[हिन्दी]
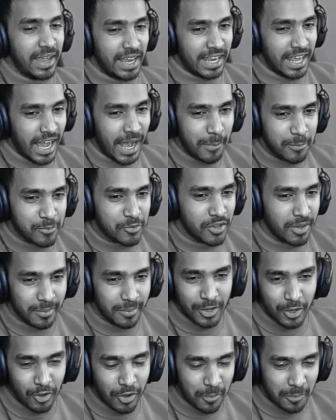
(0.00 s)
आप सभी
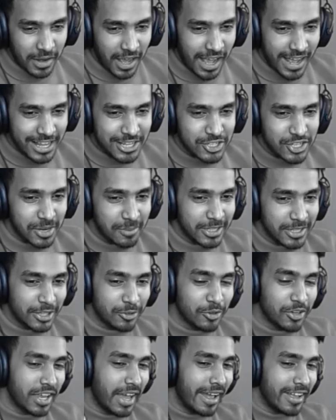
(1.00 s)
लोग अपना हाल चाल बता दो
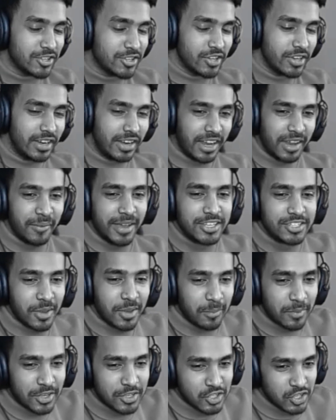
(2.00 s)
क्या चल रहा है भाई
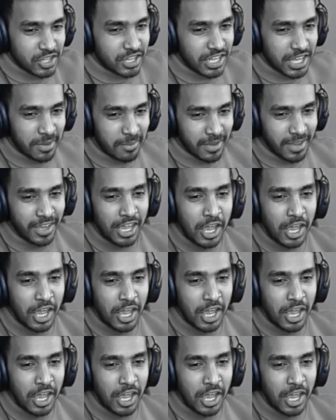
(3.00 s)
सबकी जिंदगी में